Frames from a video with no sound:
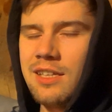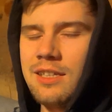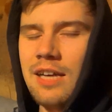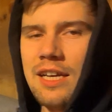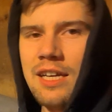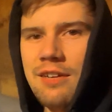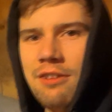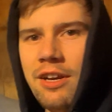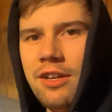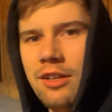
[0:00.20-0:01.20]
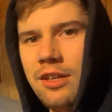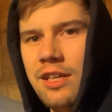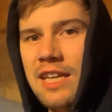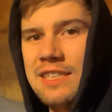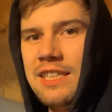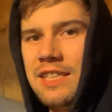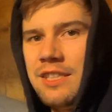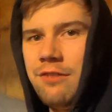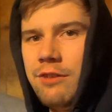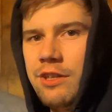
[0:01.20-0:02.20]
Как и говорил, я
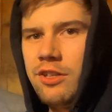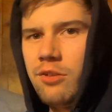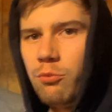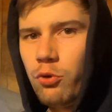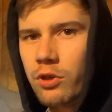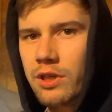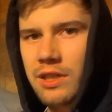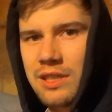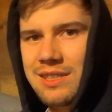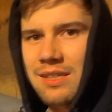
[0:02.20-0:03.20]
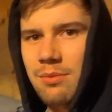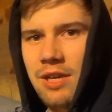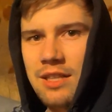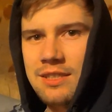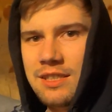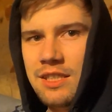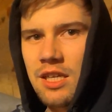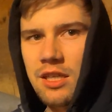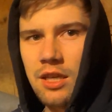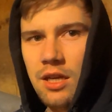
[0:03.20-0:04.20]
съездил в Екатеринбург и забрал
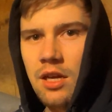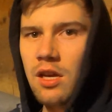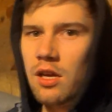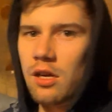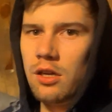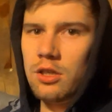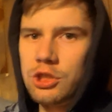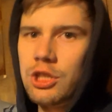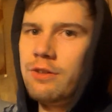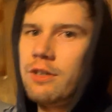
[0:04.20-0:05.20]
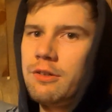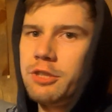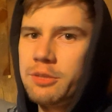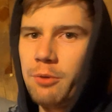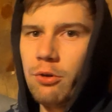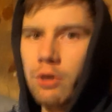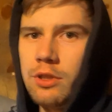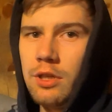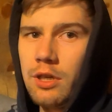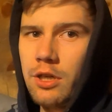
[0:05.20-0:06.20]
сиденье. Человек вообще
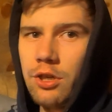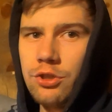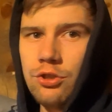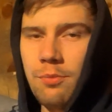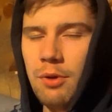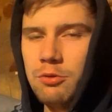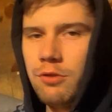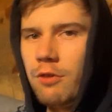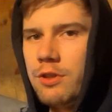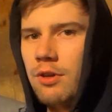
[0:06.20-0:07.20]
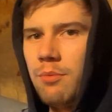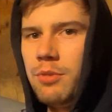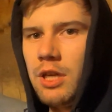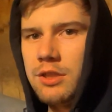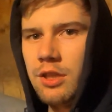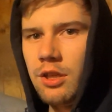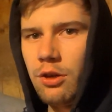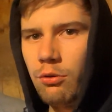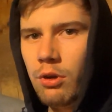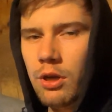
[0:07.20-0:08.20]
спокойно, хорошо, прям с удовольствием обнялся на руль.